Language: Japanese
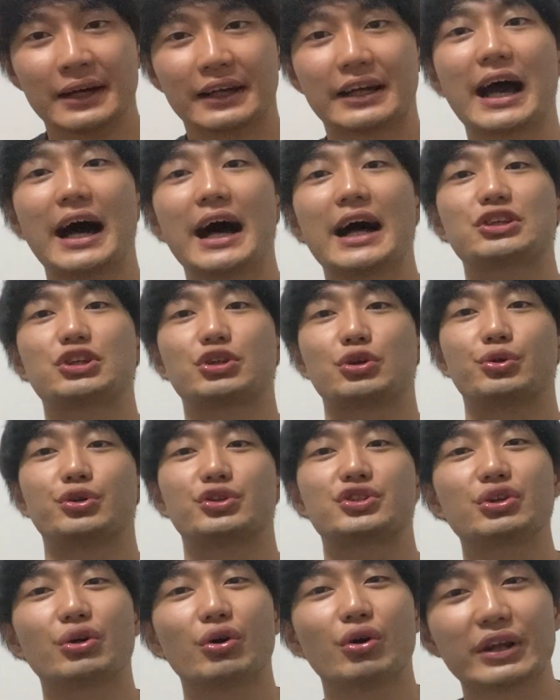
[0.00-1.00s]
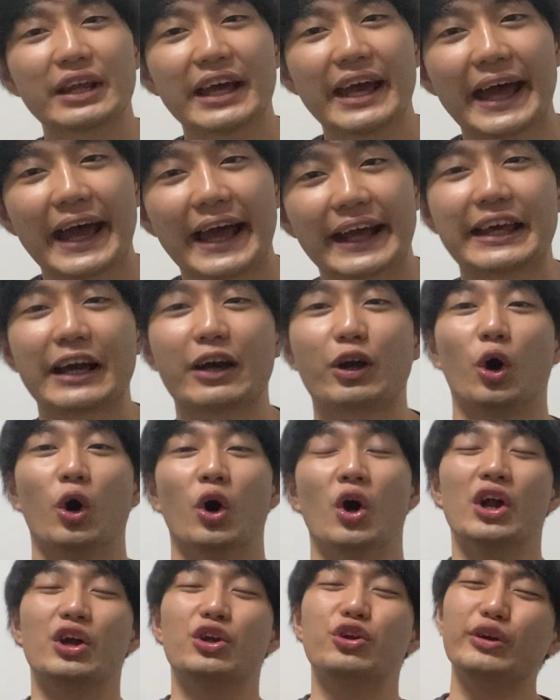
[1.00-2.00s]
が、ちょっと不調で、結
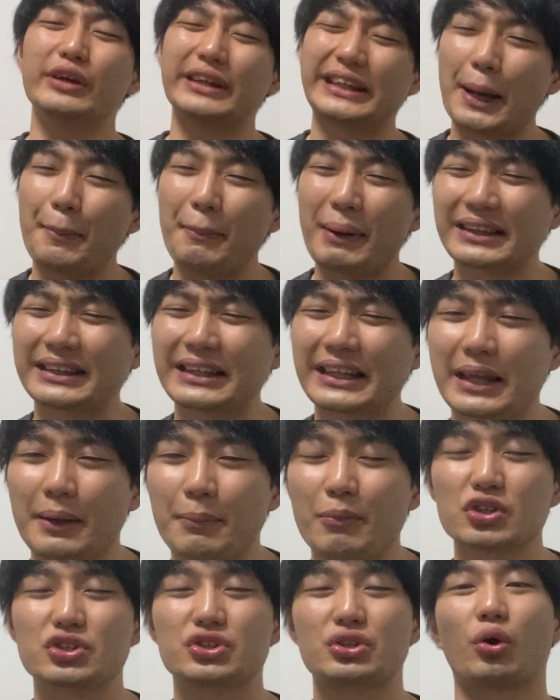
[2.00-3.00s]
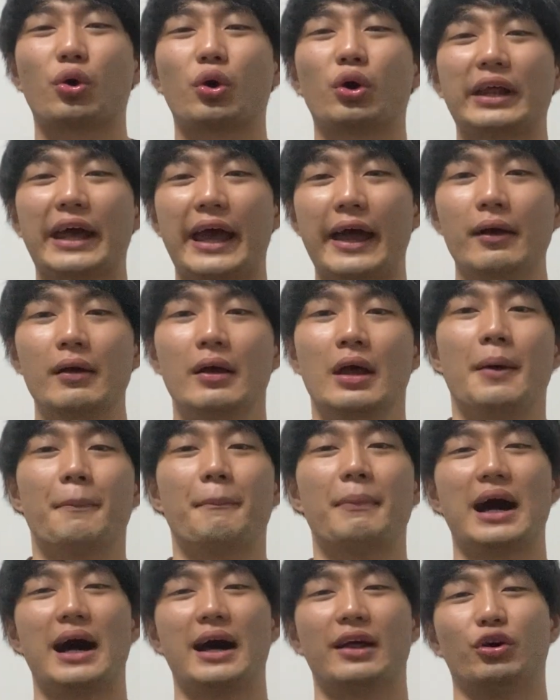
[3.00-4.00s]
構、塁溜まってても、そこで、
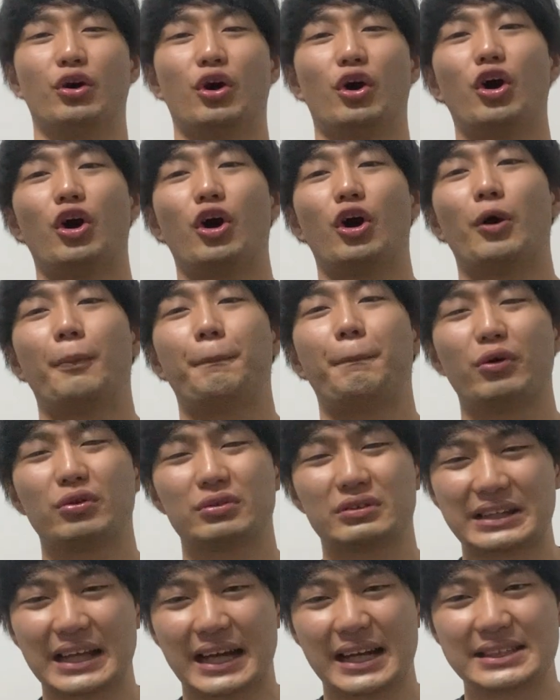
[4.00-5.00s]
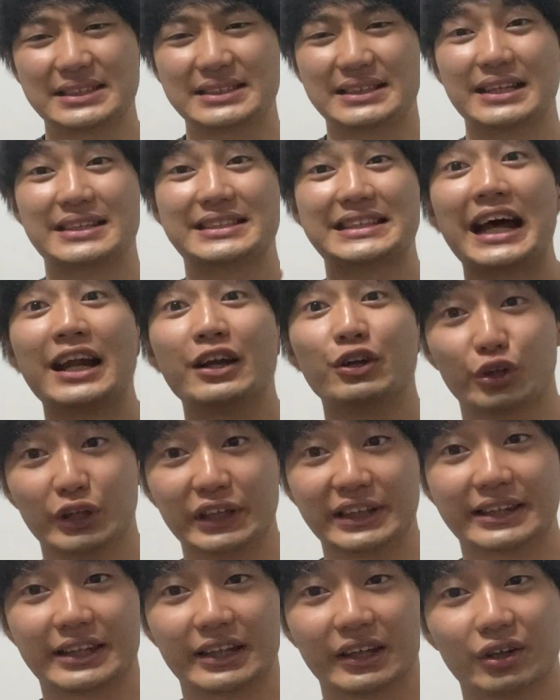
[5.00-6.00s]
まあ、あのー、凡退して残
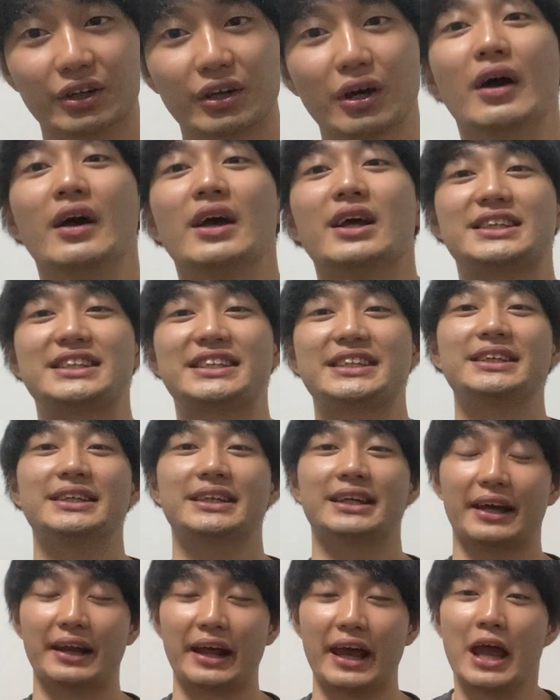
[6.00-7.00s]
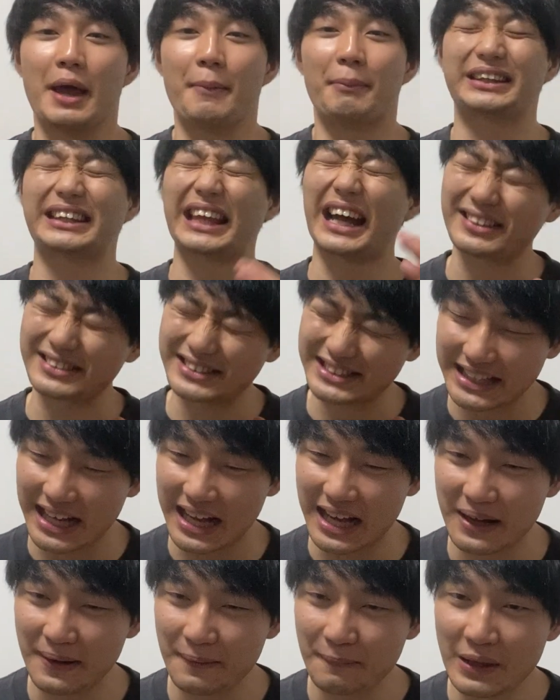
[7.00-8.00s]
塁っていうシーンがね、まあ、たく
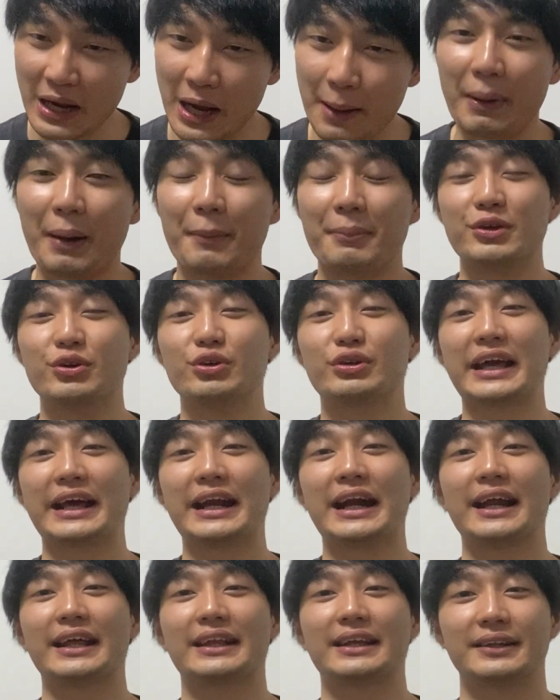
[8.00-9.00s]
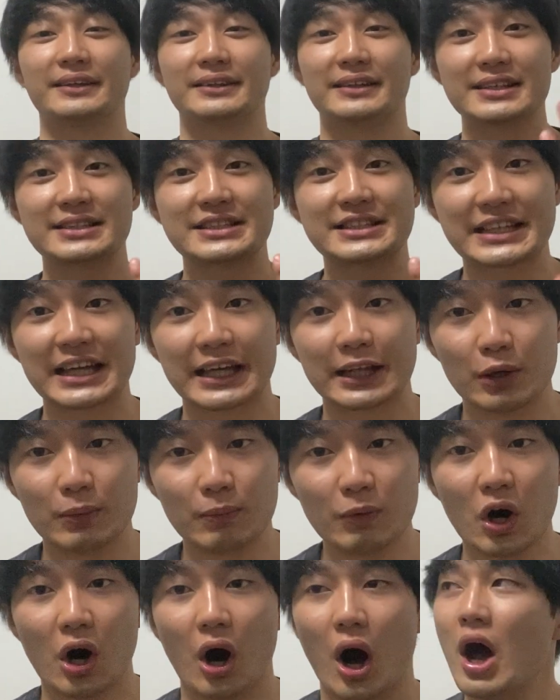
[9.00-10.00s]
さん、まあ、見受けられたんですけど
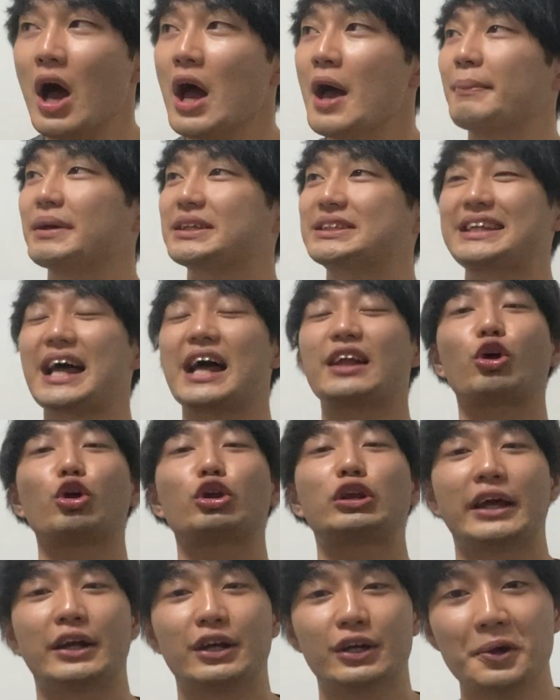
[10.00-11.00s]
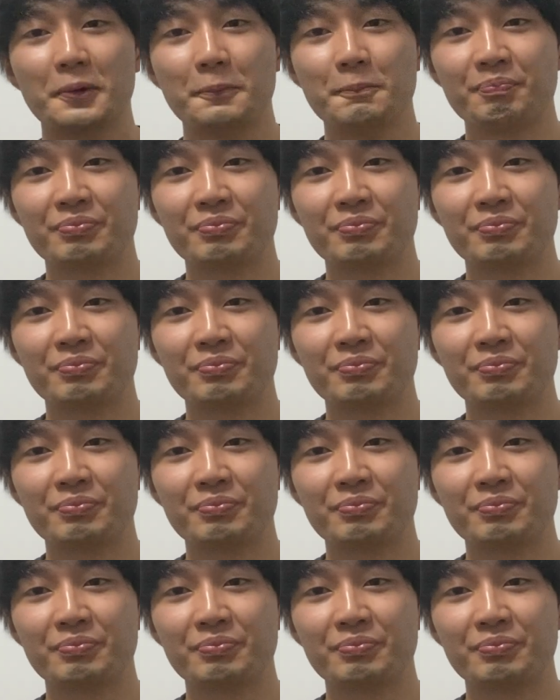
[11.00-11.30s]
も、まあ、サトテル、